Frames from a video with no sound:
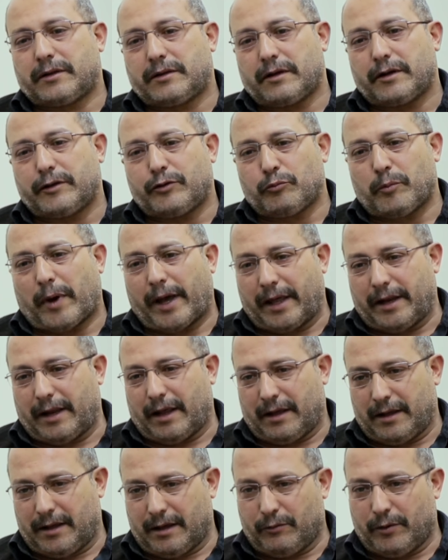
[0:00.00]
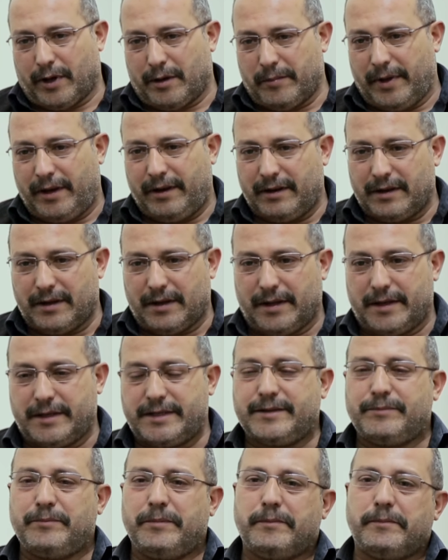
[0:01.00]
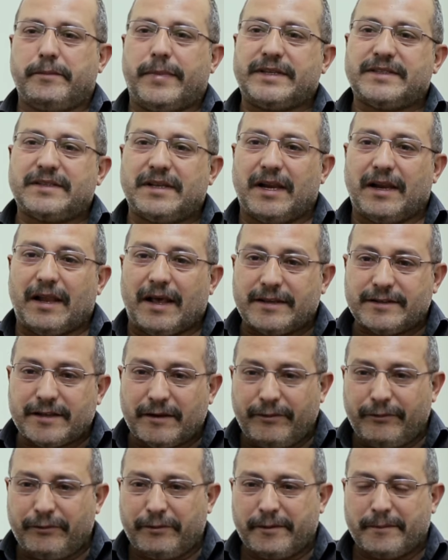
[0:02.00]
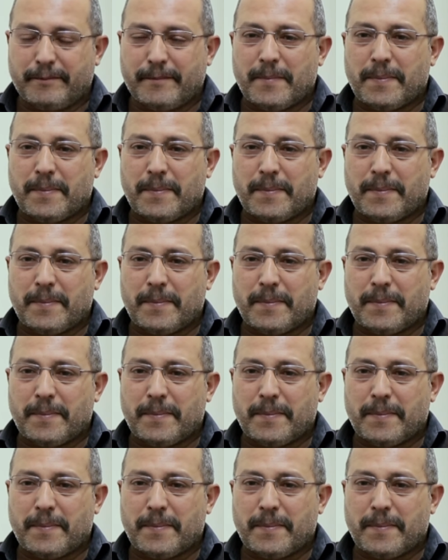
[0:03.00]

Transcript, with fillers: اختارته معانا هي وامل الاسم بس للاسف